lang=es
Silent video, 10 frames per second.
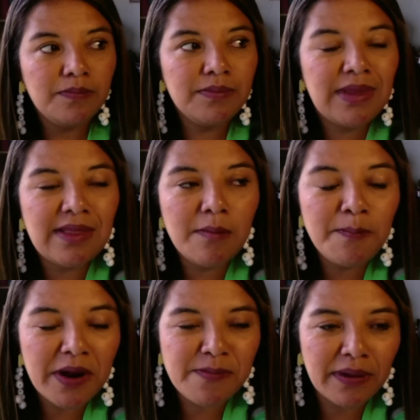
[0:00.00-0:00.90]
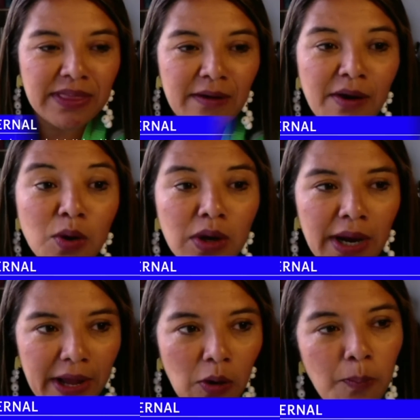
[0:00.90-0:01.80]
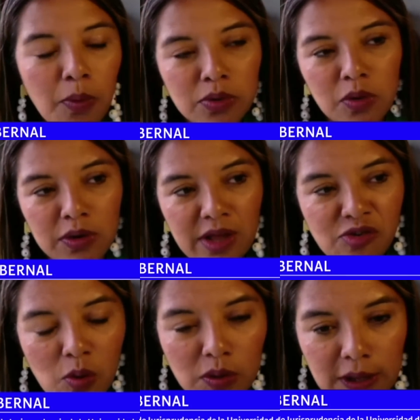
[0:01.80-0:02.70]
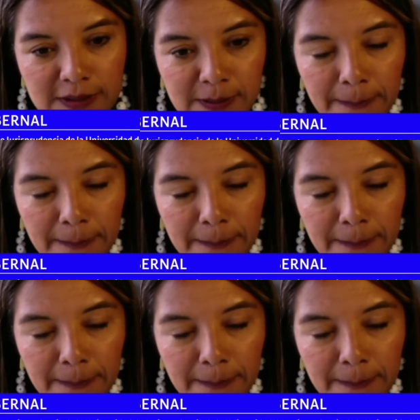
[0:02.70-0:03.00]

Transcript: Desde mi perspectiva no creo por dos razones.